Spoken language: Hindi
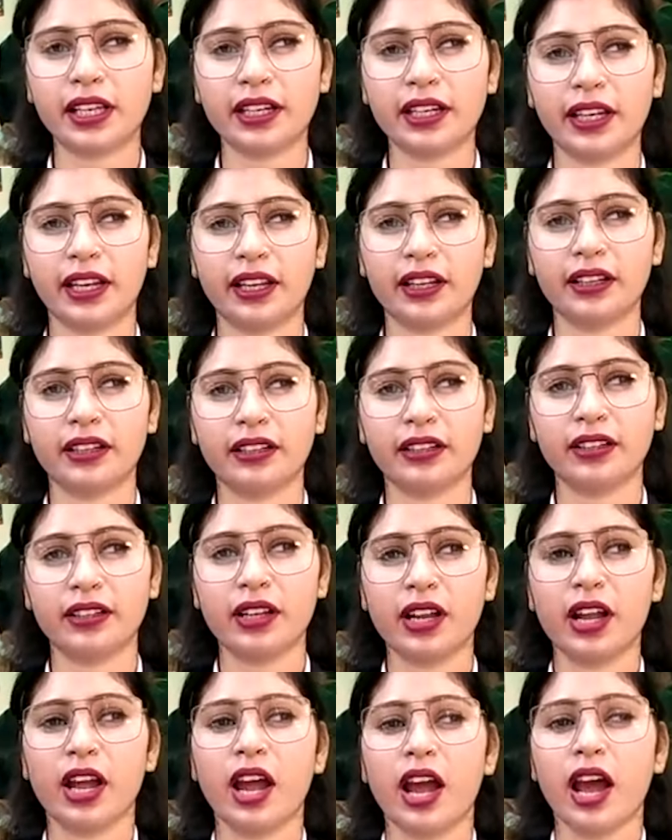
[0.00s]
कर रही
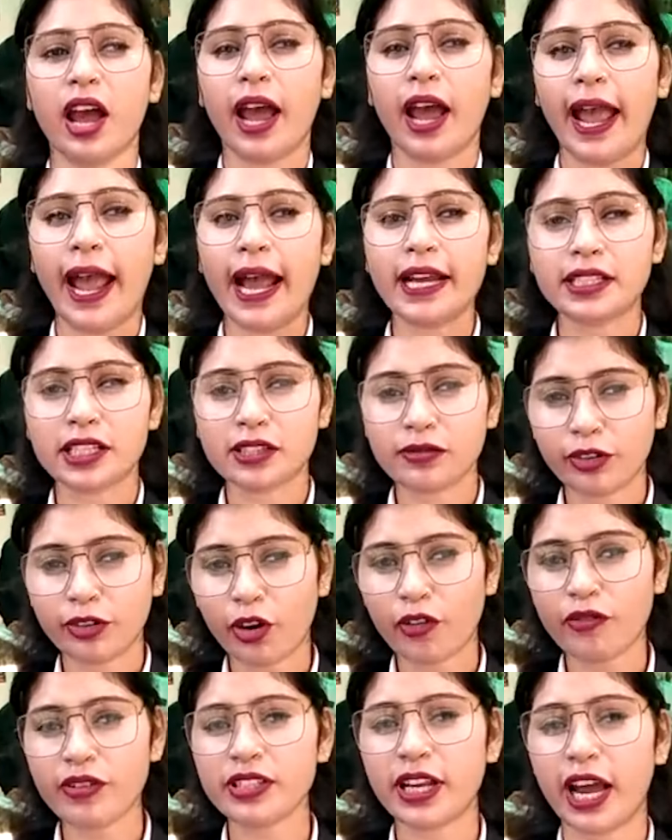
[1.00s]
है एस
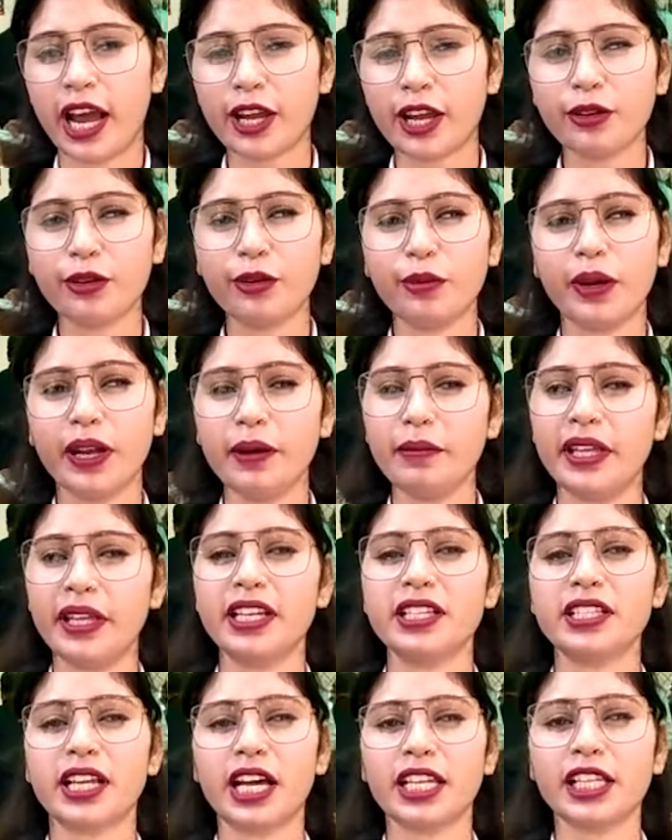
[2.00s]
ऑफिस आई हूँ मैं
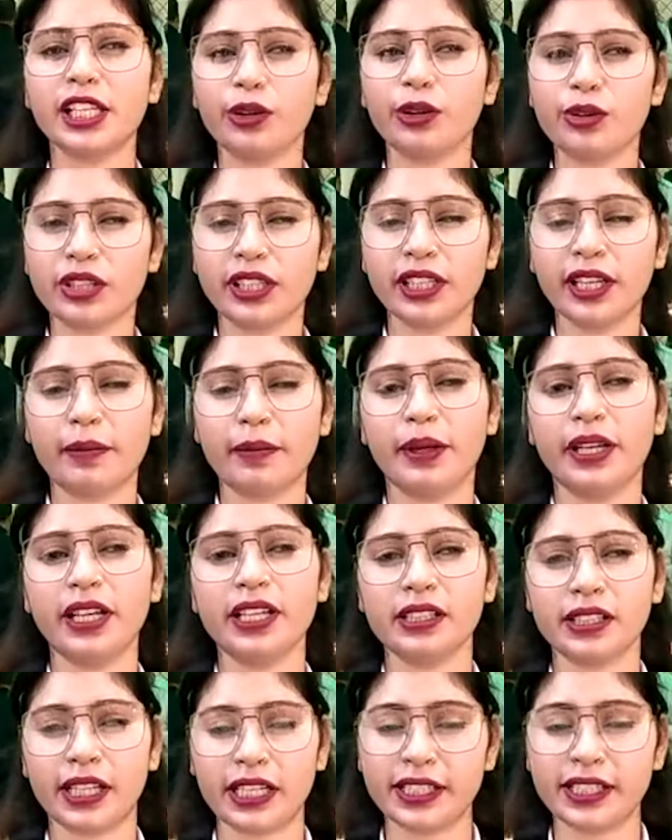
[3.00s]
मेरी शादी हुई थी अभी
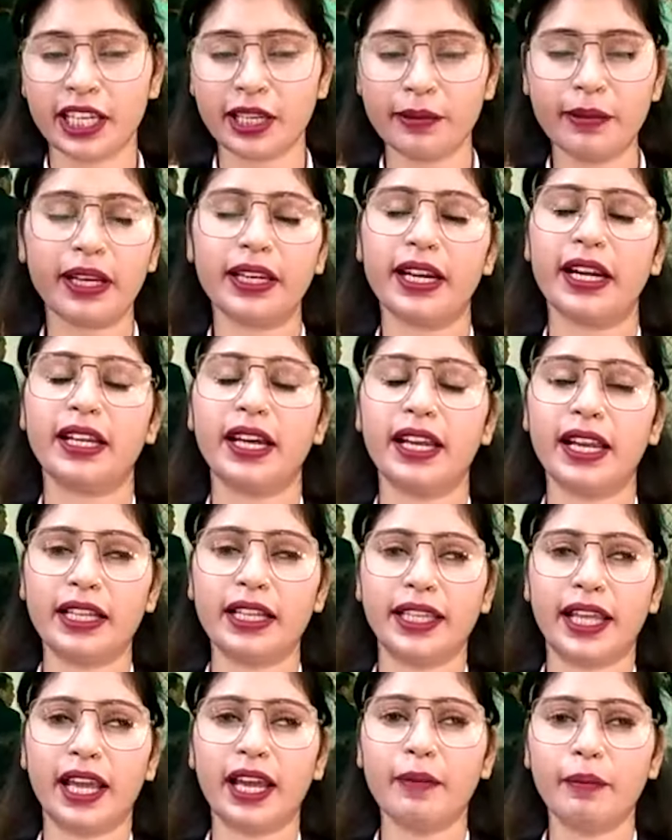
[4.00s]
कचहरी में एक लड़का
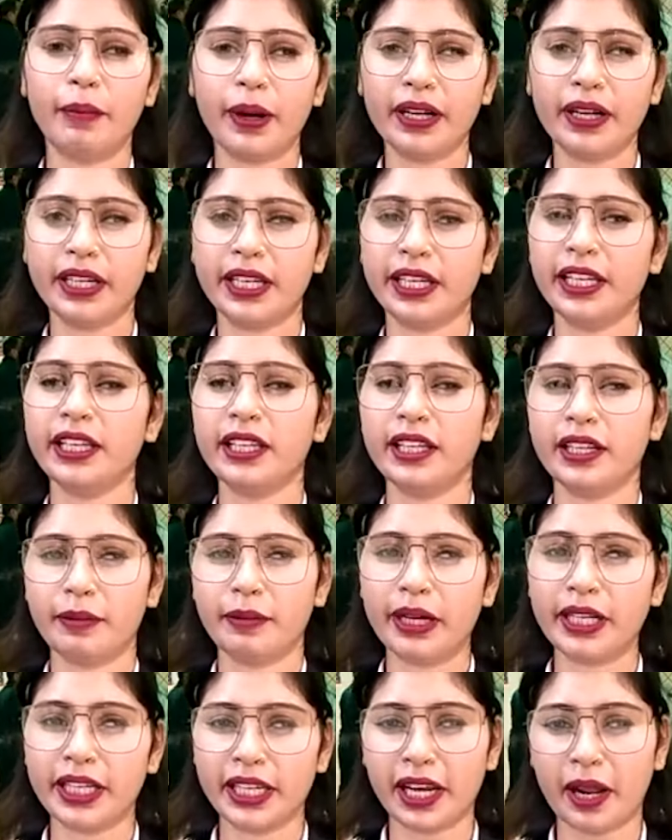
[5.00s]
रहता है बंटी
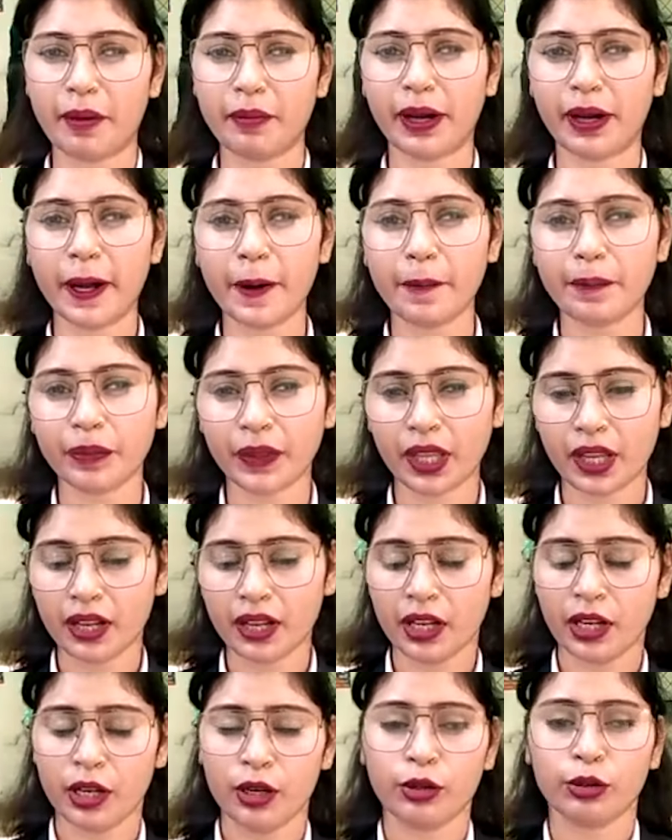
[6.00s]
बंटी नाम का
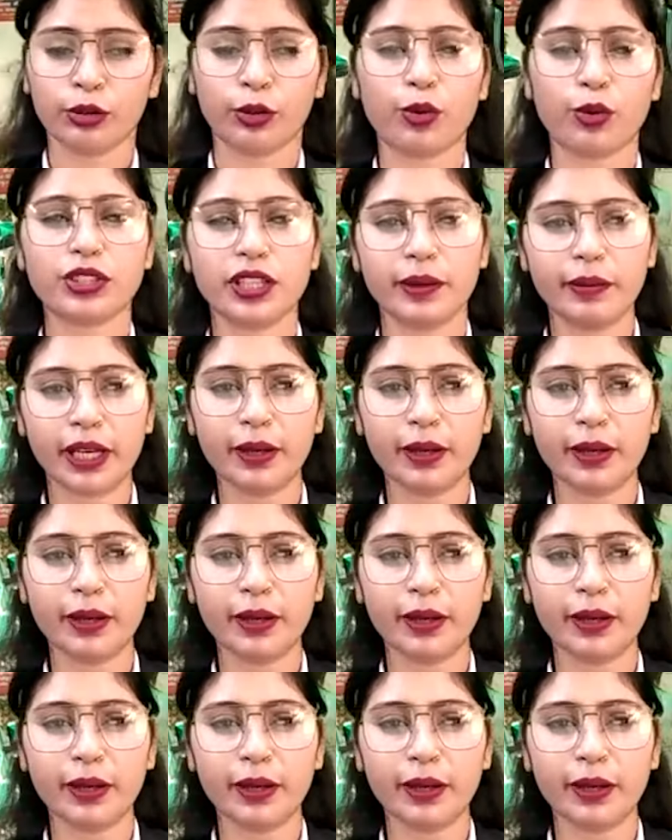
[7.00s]
उससे